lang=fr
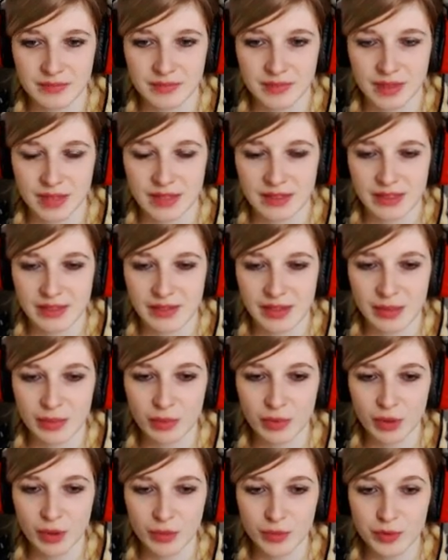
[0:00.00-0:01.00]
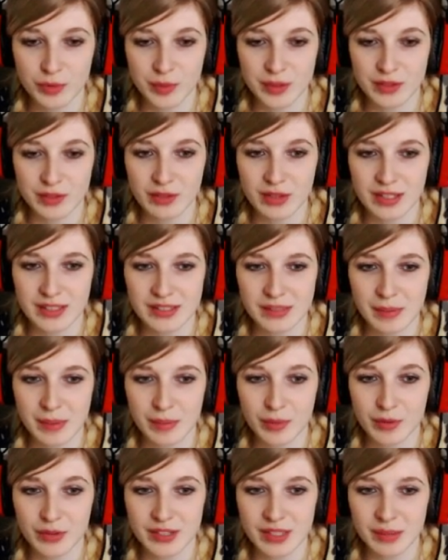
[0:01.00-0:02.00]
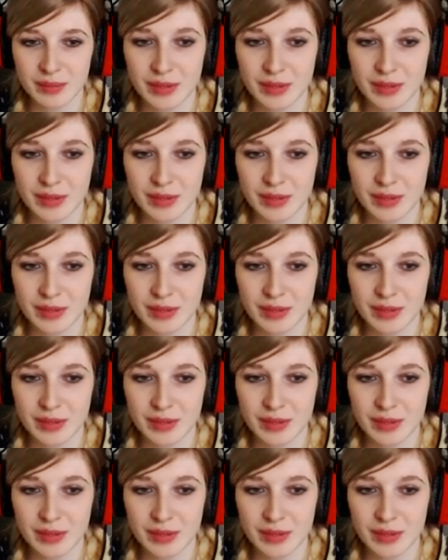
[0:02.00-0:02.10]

Ça va être bon comme tout, parce que là, c'est pas pour dire,